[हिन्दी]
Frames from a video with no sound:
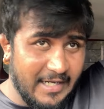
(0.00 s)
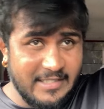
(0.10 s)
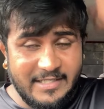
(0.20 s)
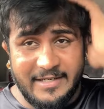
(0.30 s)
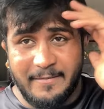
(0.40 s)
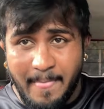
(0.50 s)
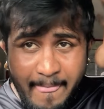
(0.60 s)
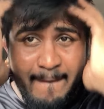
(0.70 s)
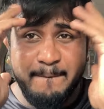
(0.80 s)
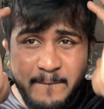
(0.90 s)
कैसे
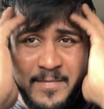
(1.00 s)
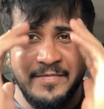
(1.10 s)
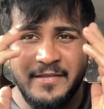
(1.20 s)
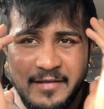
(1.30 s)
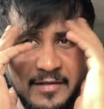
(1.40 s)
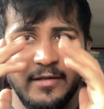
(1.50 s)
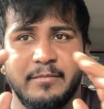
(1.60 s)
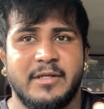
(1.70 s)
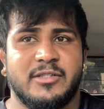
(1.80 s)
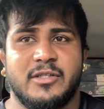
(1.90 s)

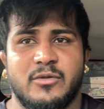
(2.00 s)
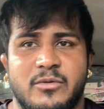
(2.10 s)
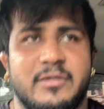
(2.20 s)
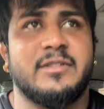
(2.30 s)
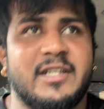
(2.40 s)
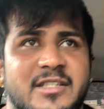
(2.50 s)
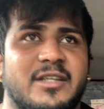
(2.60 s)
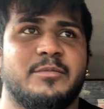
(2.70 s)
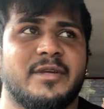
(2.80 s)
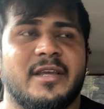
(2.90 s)
रहे पर चलो
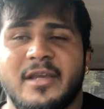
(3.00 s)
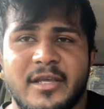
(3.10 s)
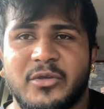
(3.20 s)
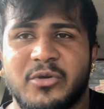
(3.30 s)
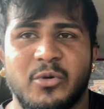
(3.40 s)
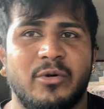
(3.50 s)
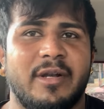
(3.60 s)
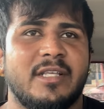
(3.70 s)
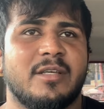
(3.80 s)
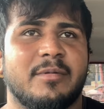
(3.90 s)
जैसे भी है क्योंकि
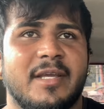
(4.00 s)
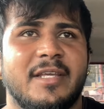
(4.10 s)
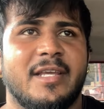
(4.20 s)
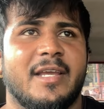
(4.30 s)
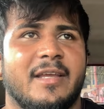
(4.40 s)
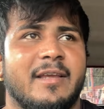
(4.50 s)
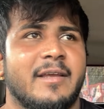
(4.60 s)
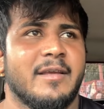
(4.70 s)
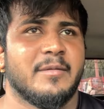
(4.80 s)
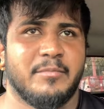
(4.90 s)
उड़ने सब के ही
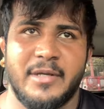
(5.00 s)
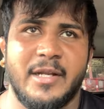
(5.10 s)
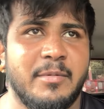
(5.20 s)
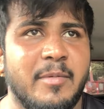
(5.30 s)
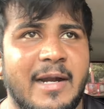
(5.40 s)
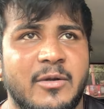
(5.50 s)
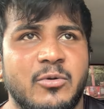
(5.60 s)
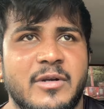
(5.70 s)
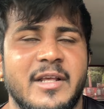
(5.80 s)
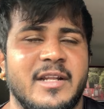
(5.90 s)
हैं मेरे भी बाल
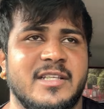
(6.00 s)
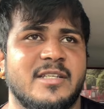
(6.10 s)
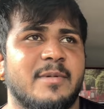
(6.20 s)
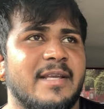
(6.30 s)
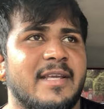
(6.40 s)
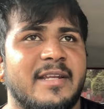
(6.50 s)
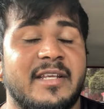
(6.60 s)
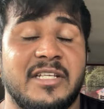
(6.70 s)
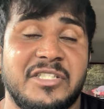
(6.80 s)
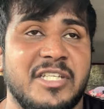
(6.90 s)
टूट रहे हैं किसी भाई
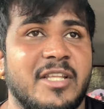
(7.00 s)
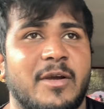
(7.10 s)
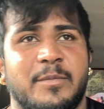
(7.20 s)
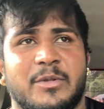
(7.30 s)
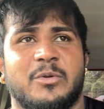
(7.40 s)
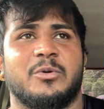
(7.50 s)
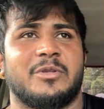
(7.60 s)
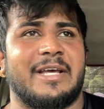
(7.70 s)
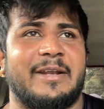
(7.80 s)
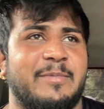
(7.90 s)
इनकी अच्छी दवाई पता हो
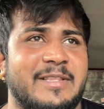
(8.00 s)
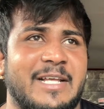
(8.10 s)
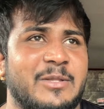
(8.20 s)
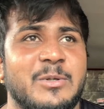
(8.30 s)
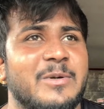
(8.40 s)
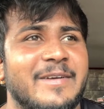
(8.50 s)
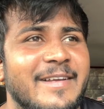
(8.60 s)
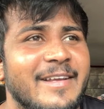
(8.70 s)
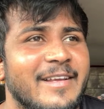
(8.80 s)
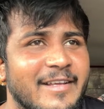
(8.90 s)
तो यार बता दो
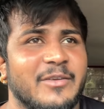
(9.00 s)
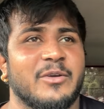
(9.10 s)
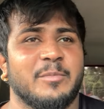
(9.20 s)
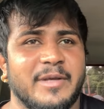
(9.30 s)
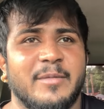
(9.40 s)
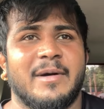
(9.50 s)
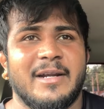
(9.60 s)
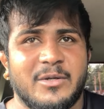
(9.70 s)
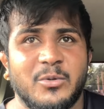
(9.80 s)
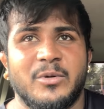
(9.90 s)
क्योंकि मेरे
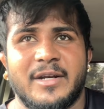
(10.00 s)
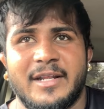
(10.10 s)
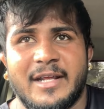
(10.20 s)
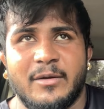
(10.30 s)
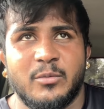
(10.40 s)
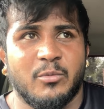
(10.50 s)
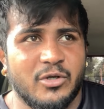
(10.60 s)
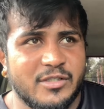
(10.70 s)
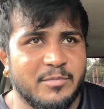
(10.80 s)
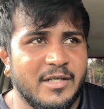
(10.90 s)
बाल टूट रहे हैं
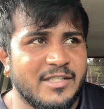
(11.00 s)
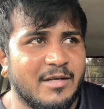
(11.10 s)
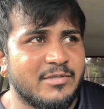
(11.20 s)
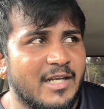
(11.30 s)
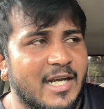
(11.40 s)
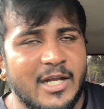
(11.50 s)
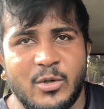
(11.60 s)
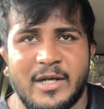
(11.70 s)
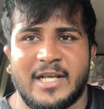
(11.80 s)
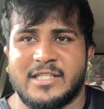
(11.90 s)
मौसम के हिसाब से लगा
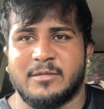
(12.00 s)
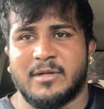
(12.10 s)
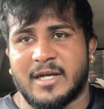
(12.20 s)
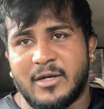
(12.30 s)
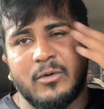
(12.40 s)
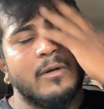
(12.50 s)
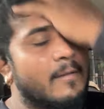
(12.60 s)
लो या कैसे भी लगा लो